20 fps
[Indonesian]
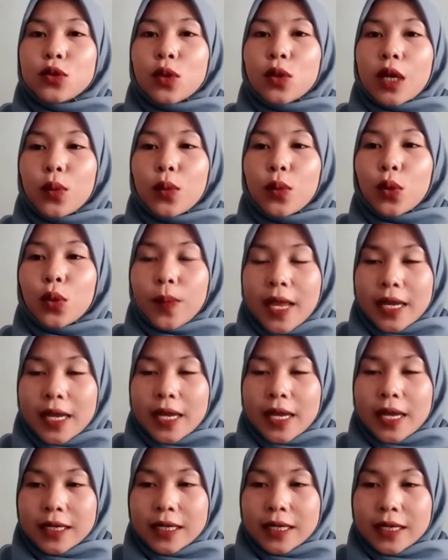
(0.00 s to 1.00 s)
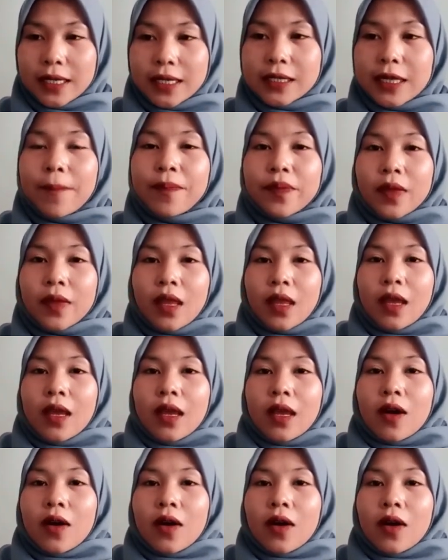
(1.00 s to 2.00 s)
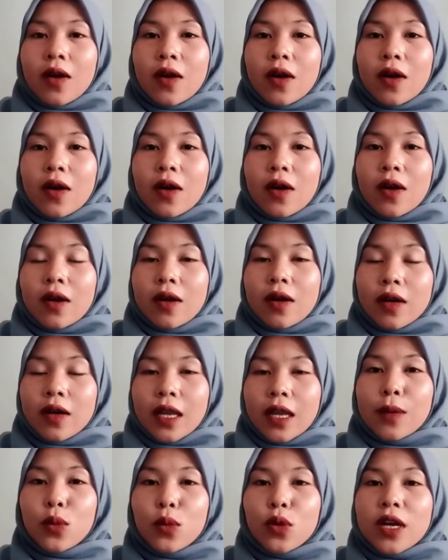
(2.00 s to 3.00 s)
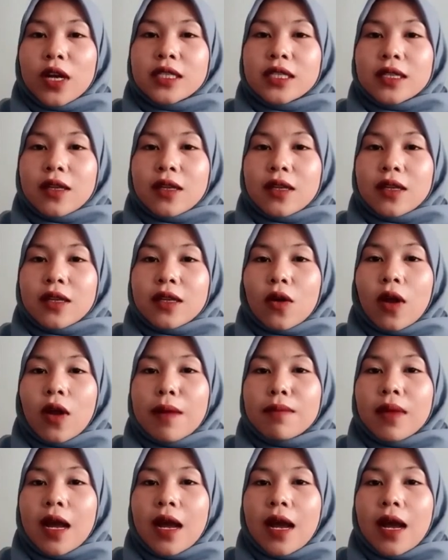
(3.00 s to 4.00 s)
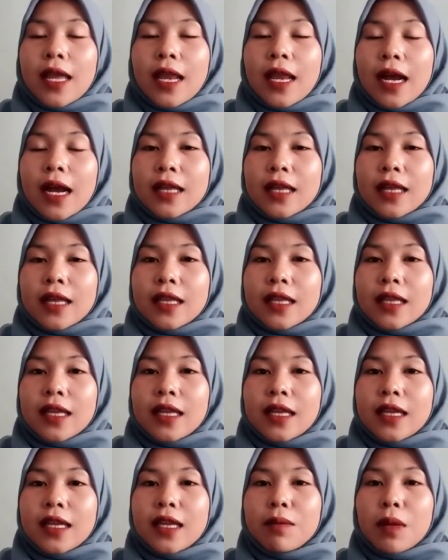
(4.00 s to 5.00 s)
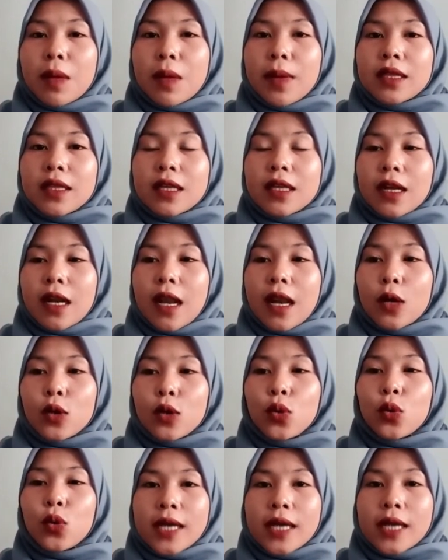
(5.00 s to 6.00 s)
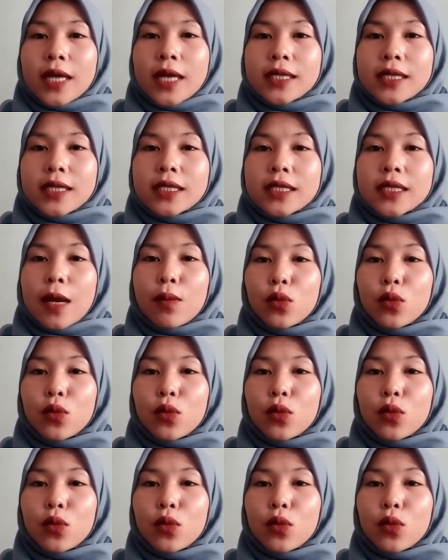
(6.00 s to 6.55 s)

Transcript: Rp7.000 saja. Oke, Tribuners, kolam air hangat ini memang tidak terlalu luas,